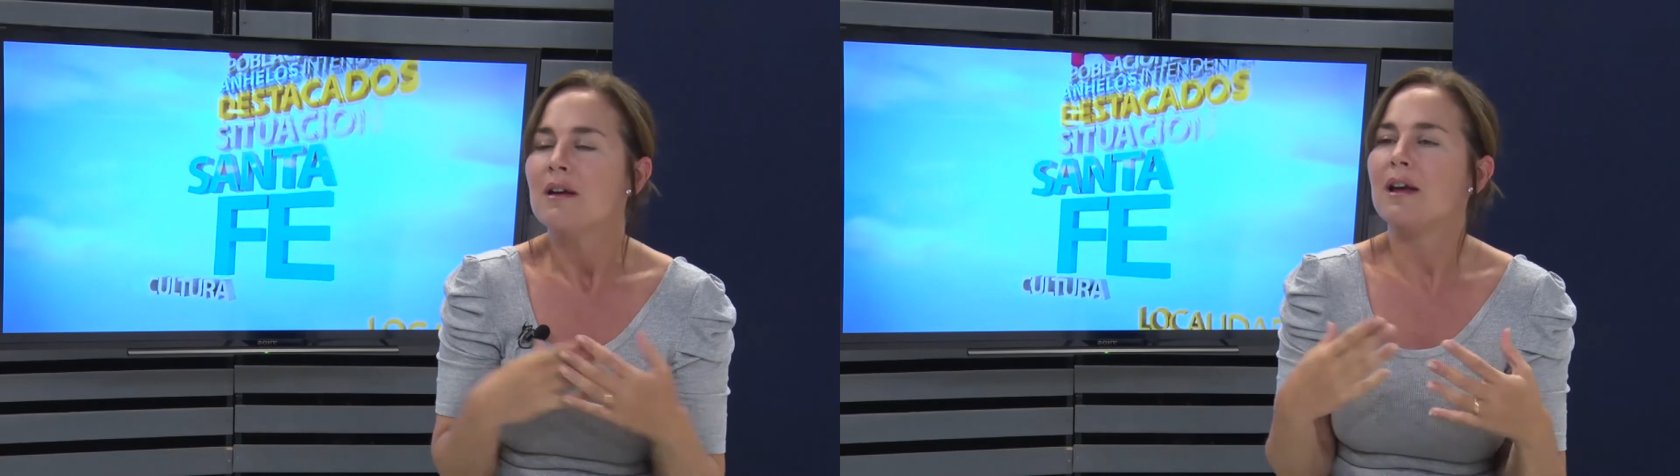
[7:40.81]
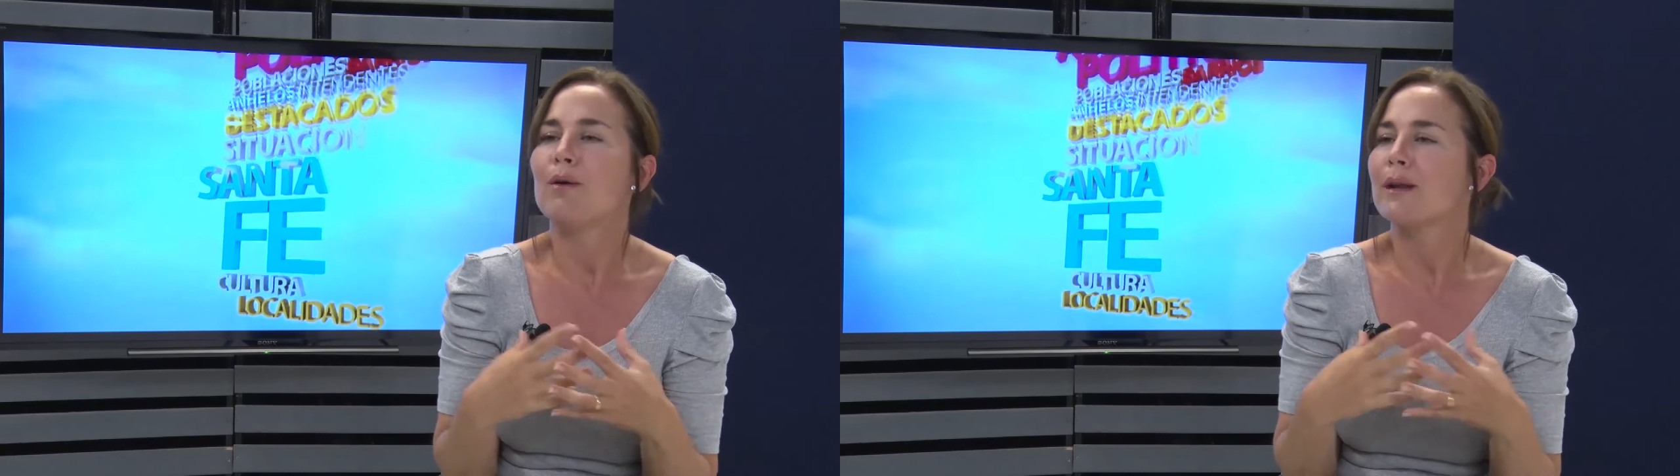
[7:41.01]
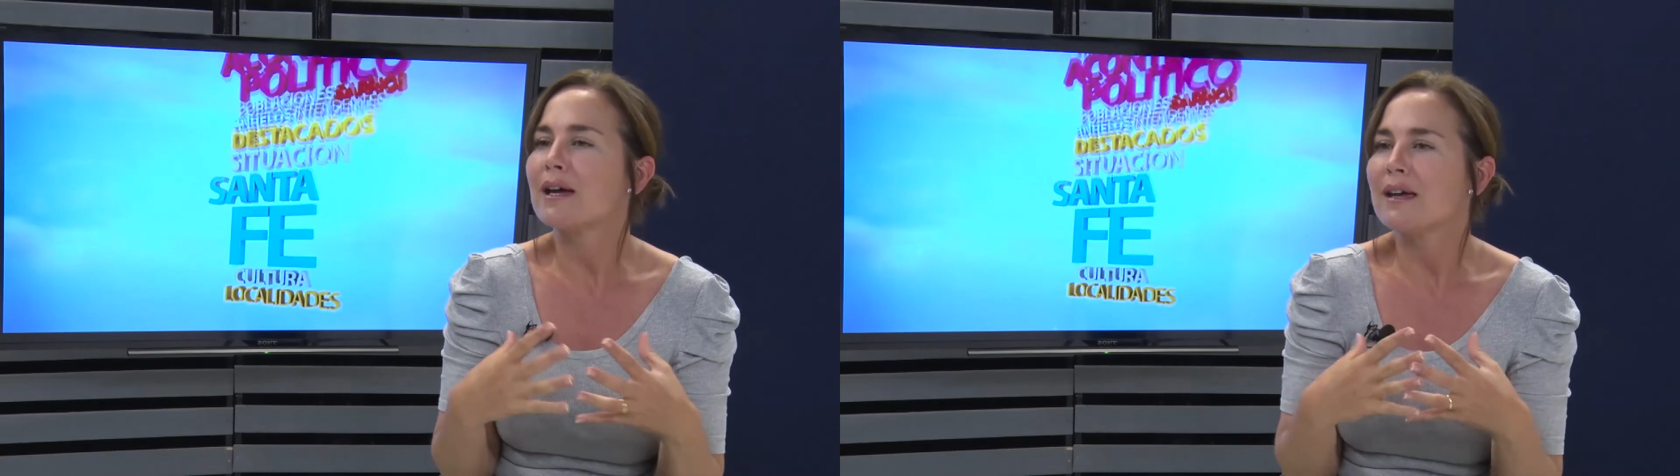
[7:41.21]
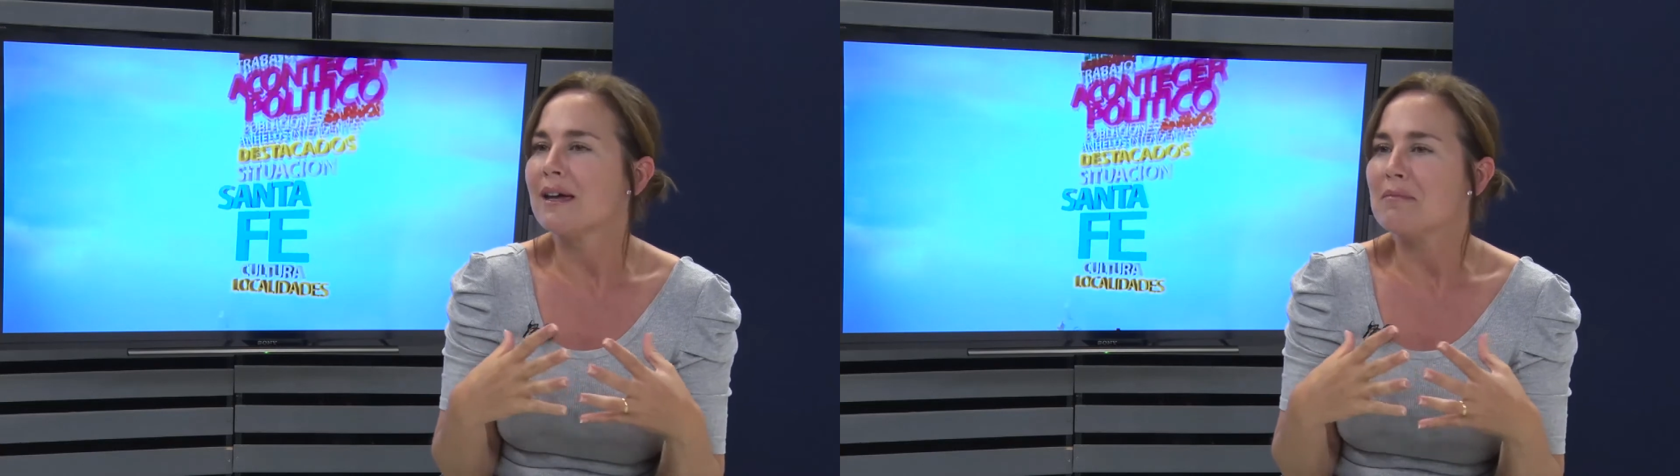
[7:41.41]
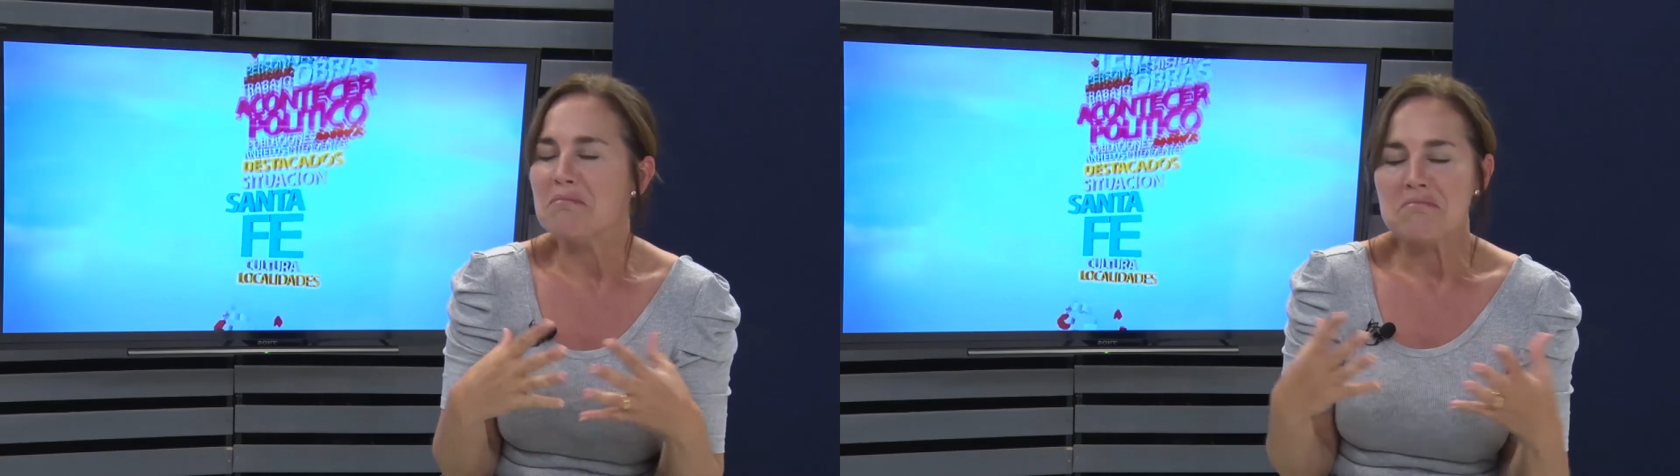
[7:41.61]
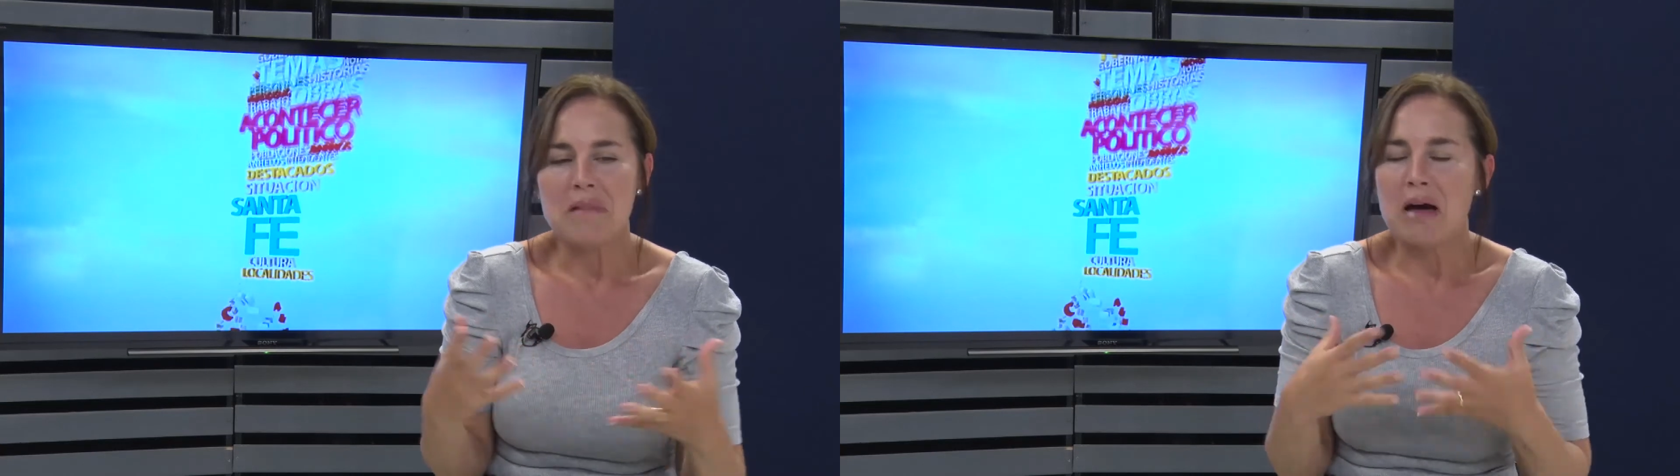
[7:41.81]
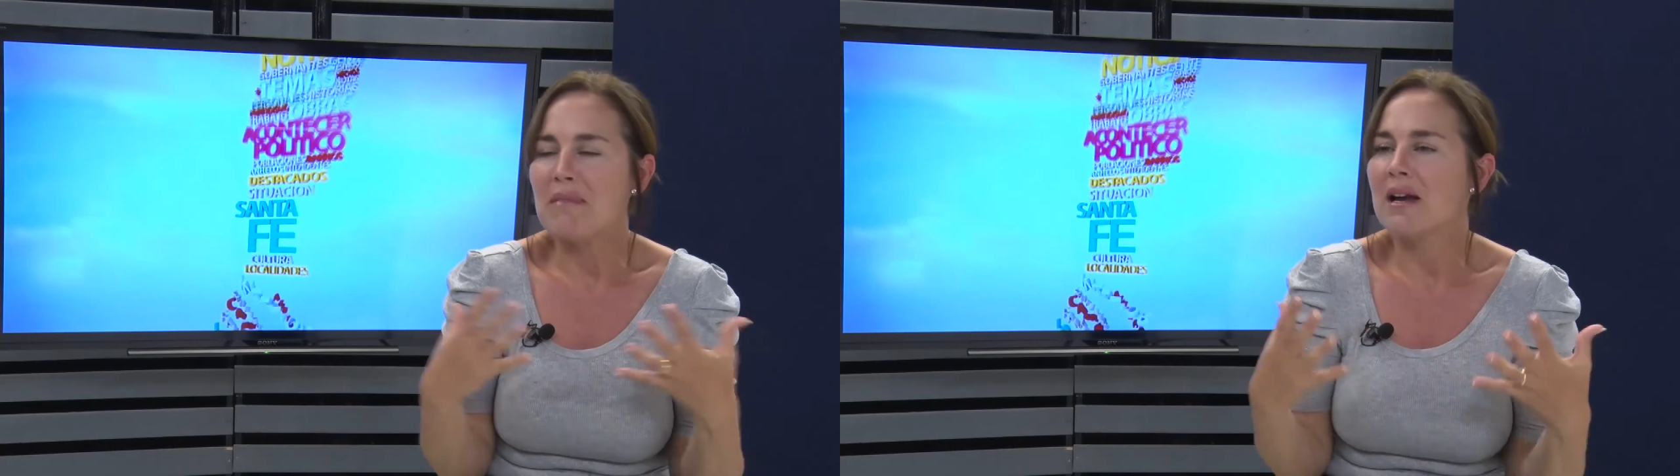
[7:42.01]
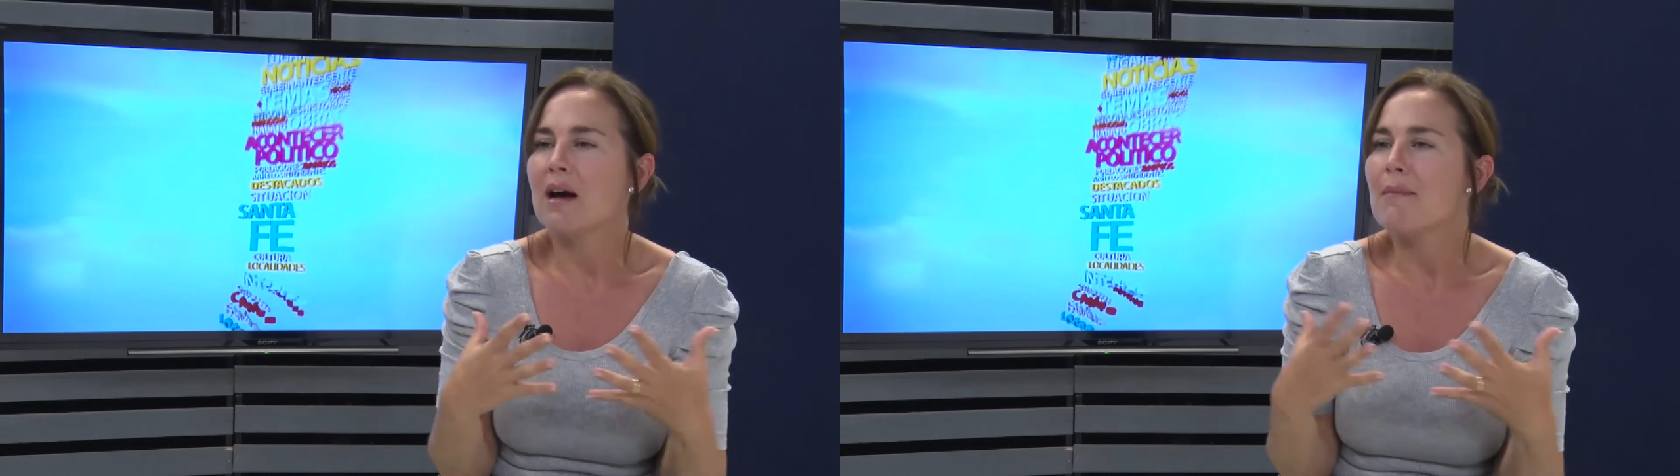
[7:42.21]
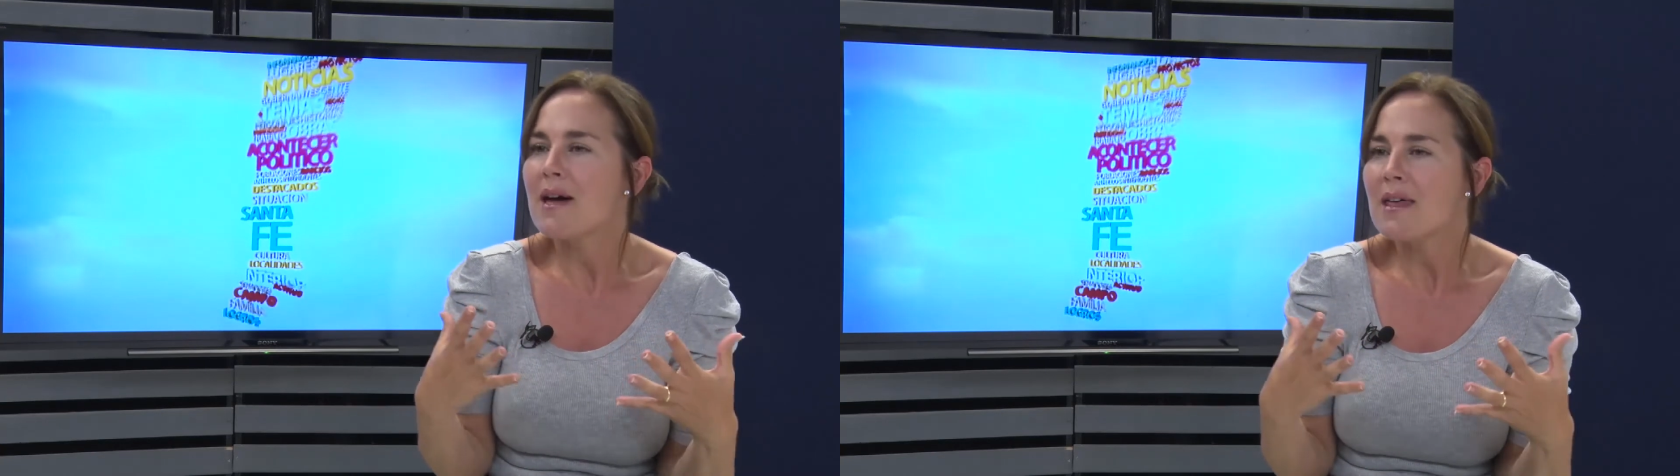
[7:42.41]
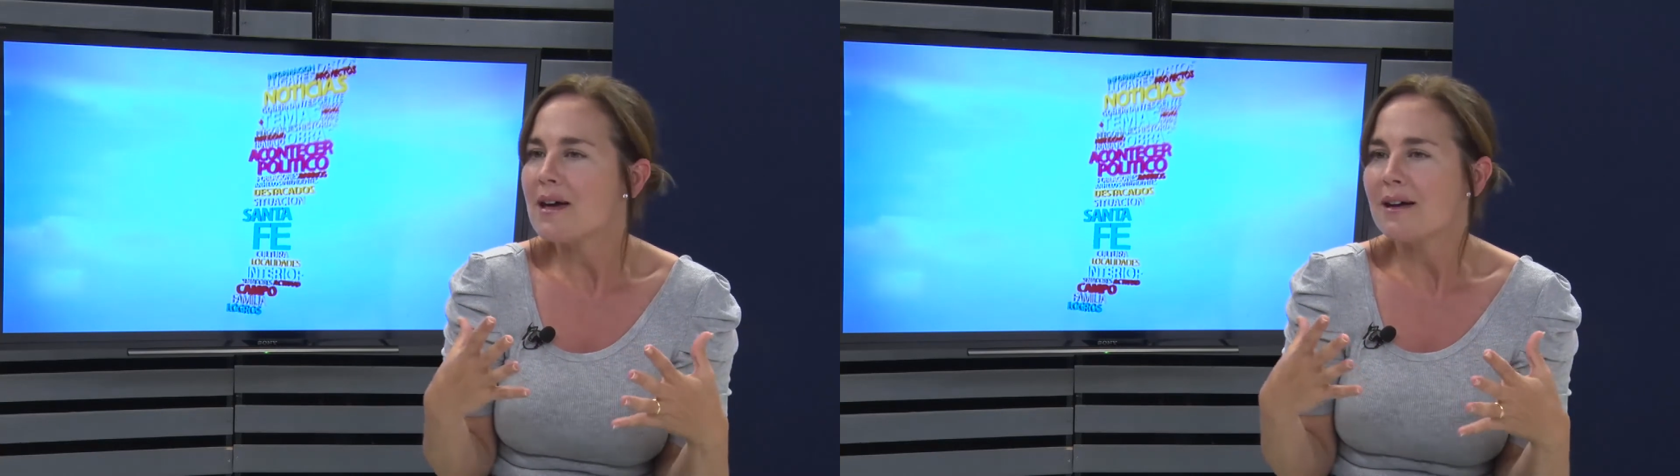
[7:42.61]
la verdad que
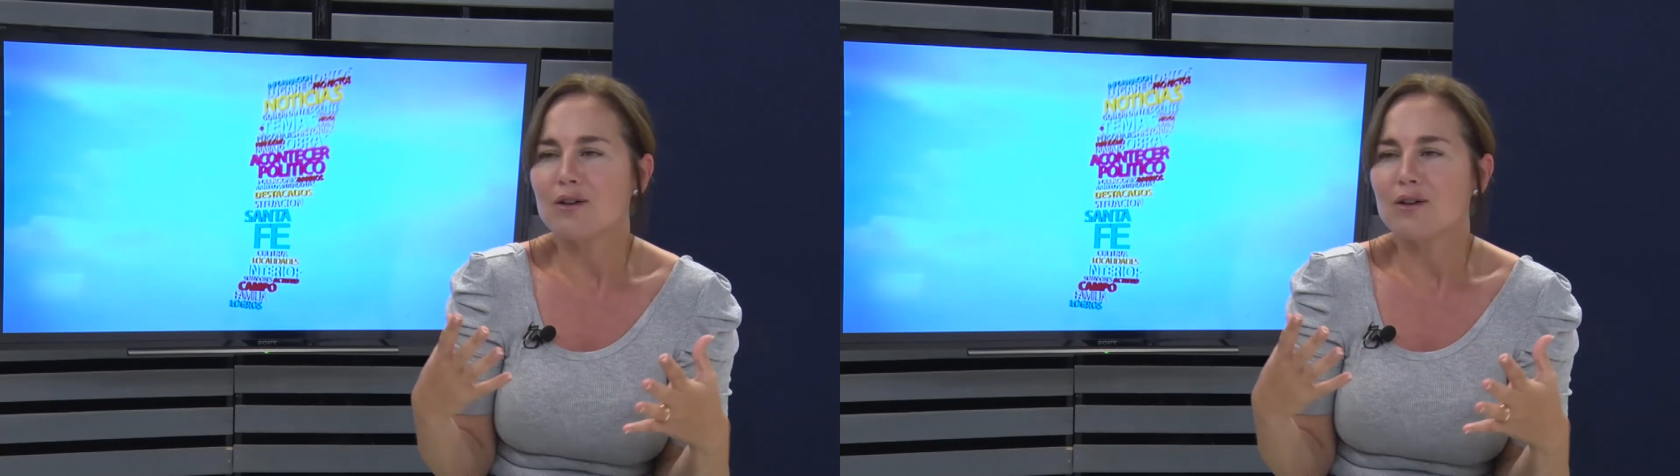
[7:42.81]
amalgamada,